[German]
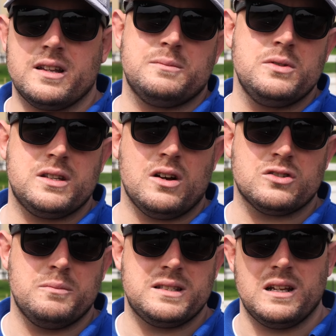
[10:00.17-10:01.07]
das müsst ihr auch
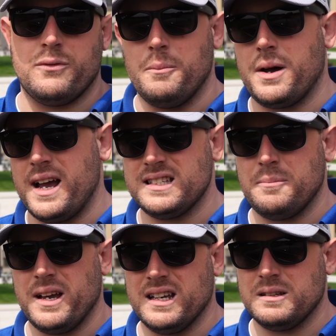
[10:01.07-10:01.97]
so ein bisschen vom Preis
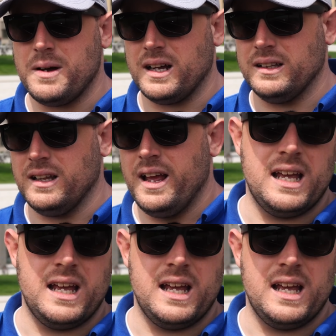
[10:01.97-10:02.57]
abhängig machen.